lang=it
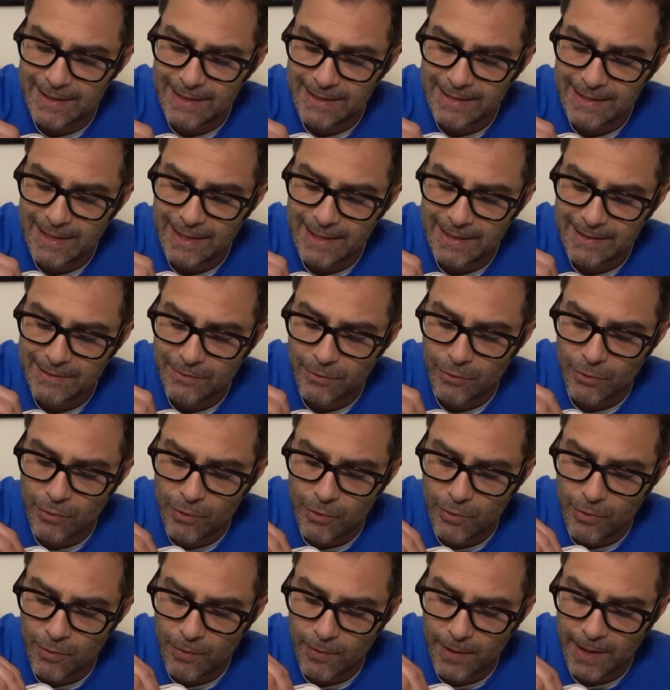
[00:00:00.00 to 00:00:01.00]
si
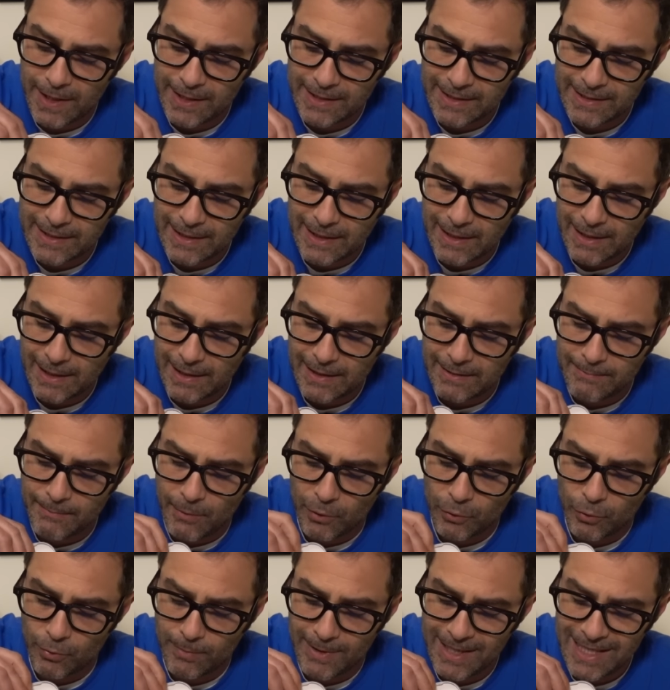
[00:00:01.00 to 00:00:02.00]
inseriscono essi eh
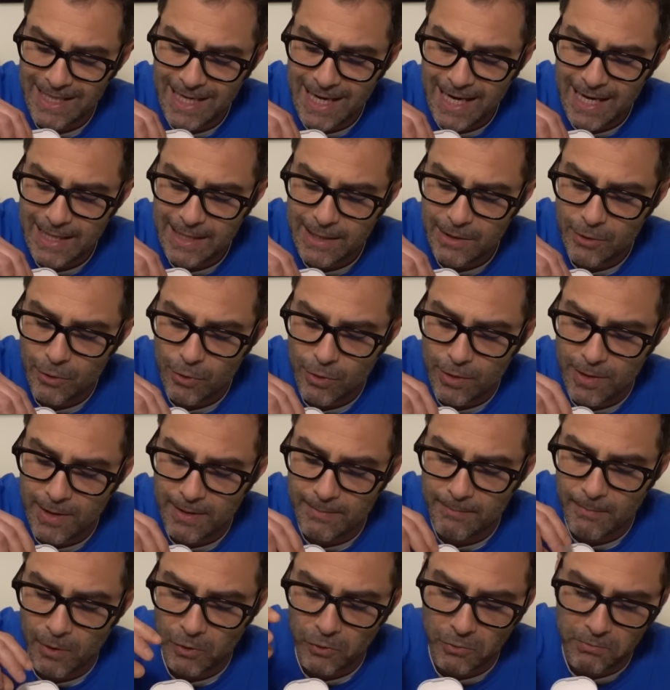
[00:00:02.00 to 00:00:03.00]
in modo
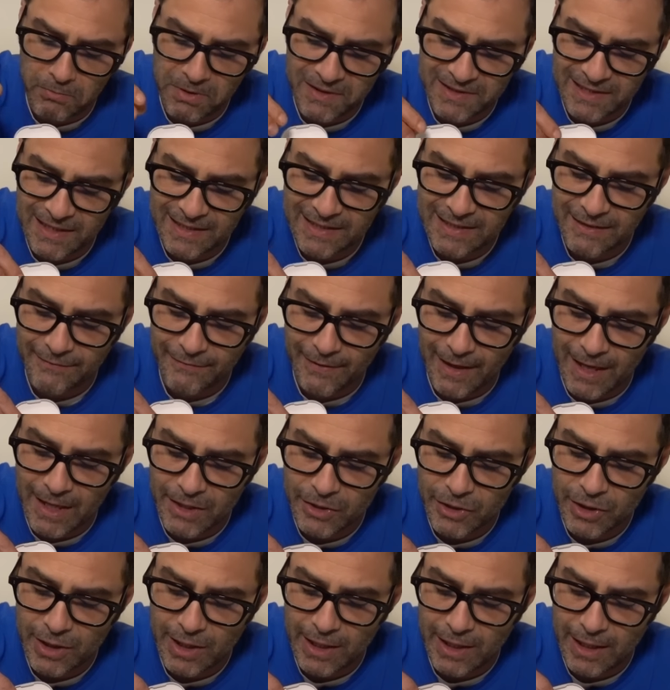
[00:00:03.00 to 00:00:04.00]
magnetico e in modo abbastanza
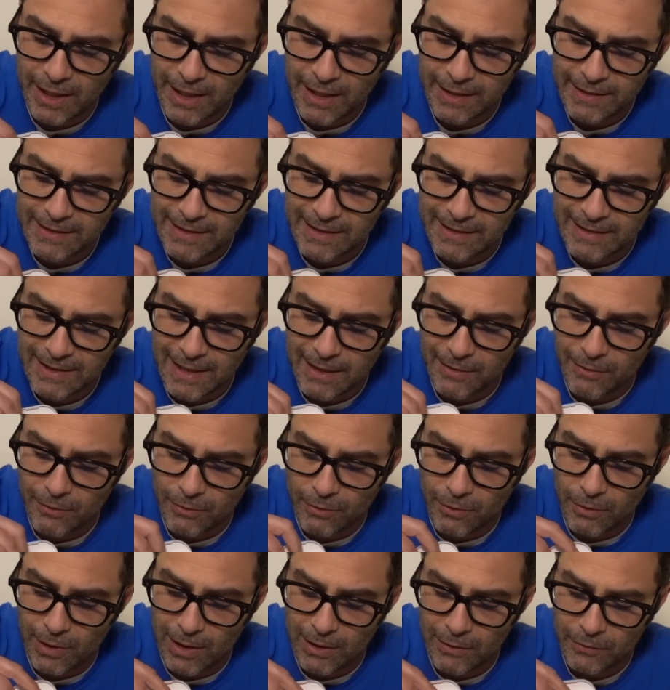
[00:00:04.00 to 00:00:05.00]
facile e si
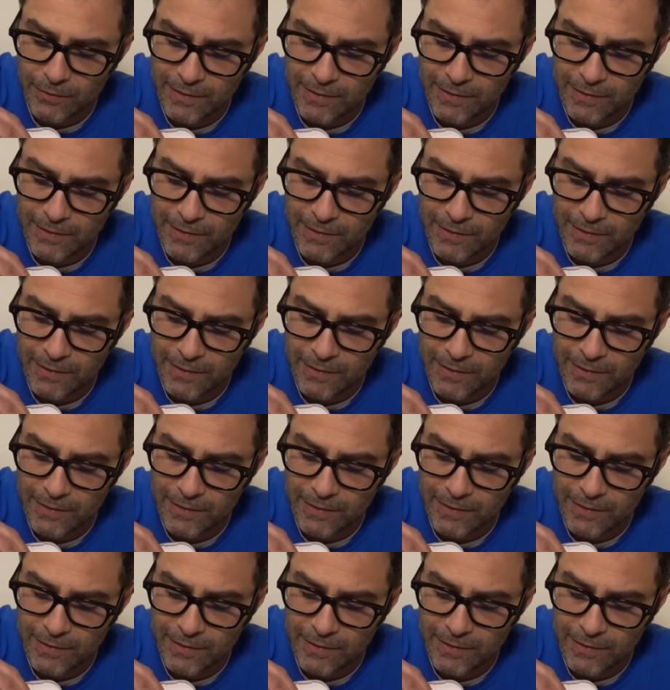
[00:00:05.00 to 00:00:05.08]
estraggono